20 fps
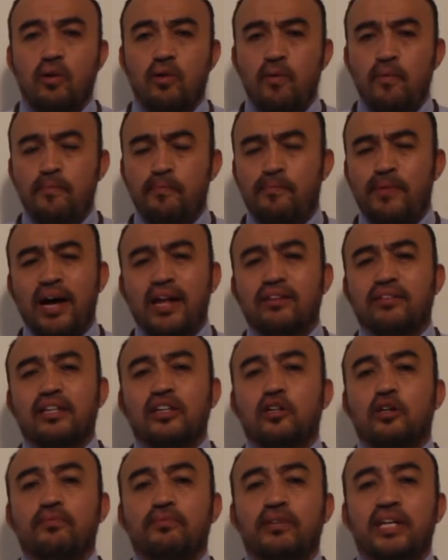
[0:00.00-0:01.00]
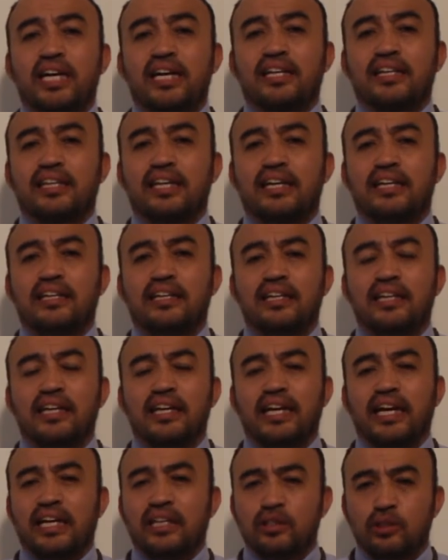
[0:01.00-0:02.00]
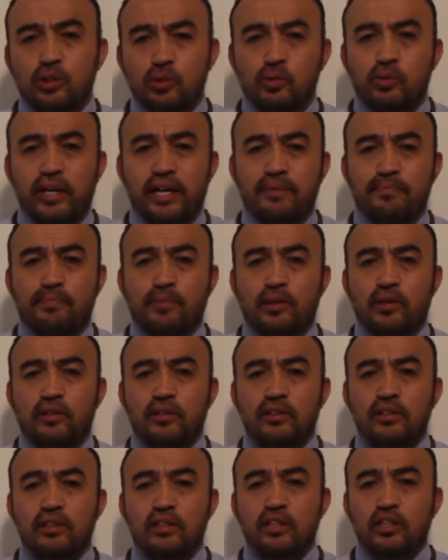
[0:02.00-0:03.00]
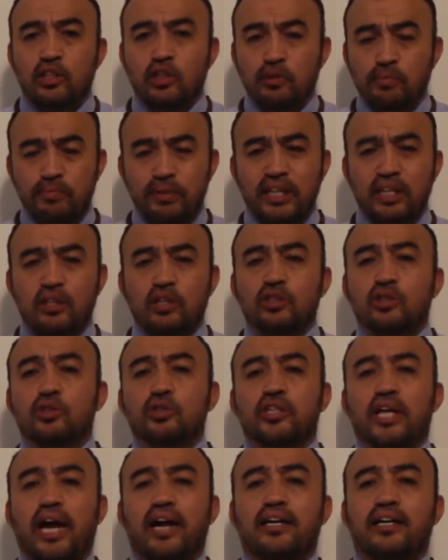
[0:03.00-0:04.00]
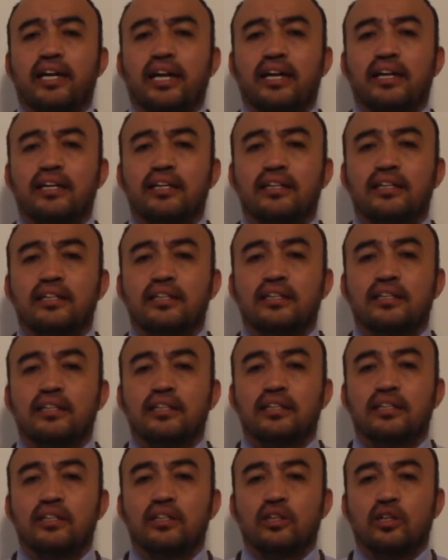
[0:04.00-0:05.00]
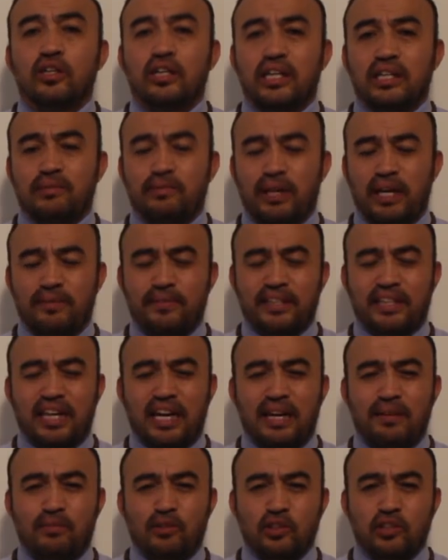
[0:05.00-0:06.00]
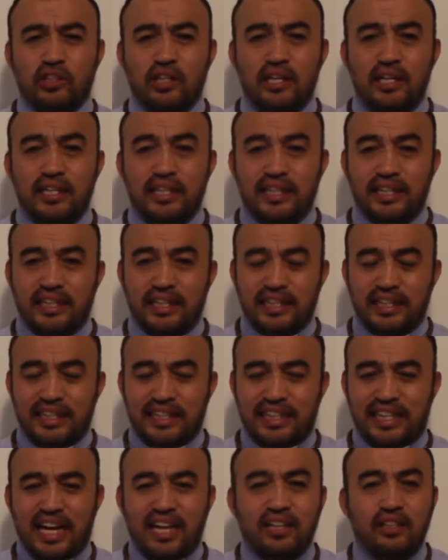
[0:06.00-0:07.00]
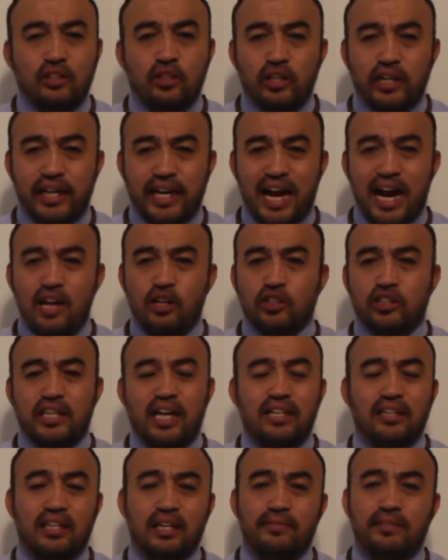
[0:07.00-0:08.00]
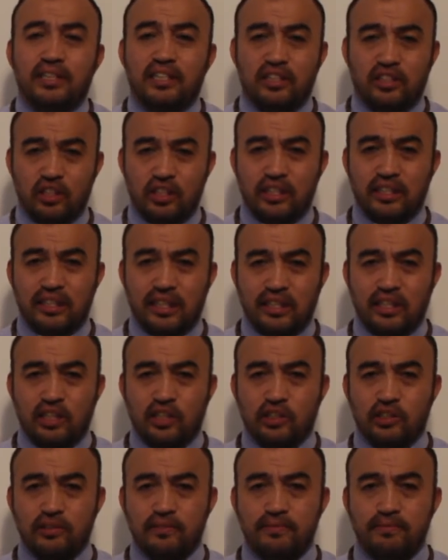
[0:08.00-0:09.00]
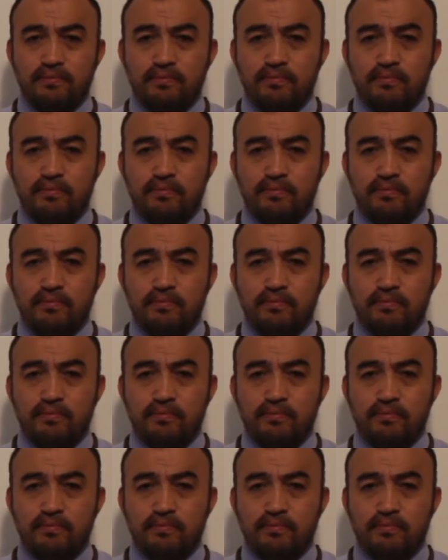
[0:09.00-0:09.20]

un pan se convierte en su cuerpo y un vino en su sangre, donde experimentaremos tantos regalos, tantas bendiciones de Dios.